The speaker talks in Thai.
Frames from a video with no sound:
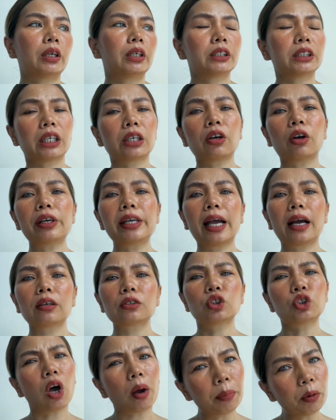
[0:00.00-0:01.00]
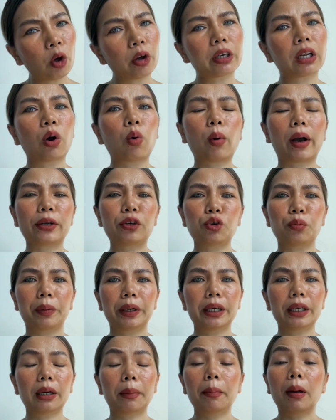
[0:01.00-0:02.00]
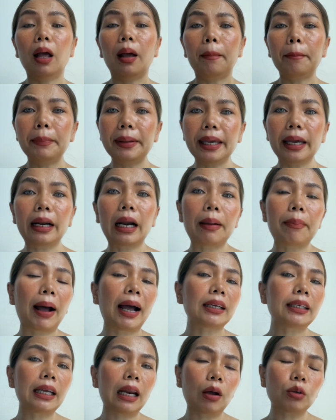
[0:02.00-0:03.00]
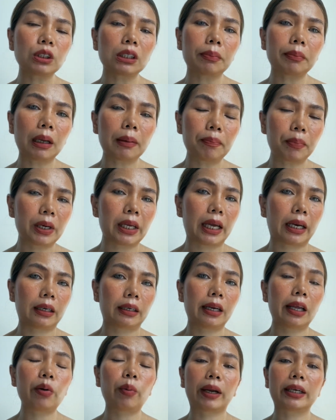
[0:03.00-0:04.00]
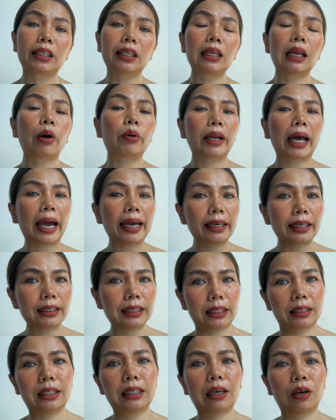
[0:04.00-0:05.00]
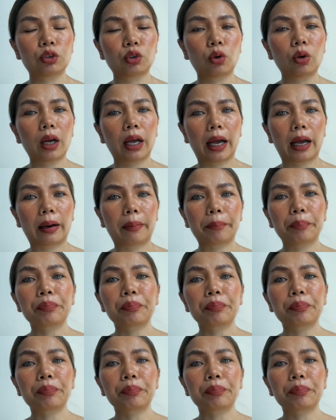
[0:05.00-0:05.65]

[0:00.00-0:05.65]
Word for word: ฉันก็ยังชอบนอนกลางวันอยู่เหมือนเดิมมีอะไรบ้างที่เราจะไม่เปลี่ยนในวันที่เราได้ในสิ่งที่เราต้องการ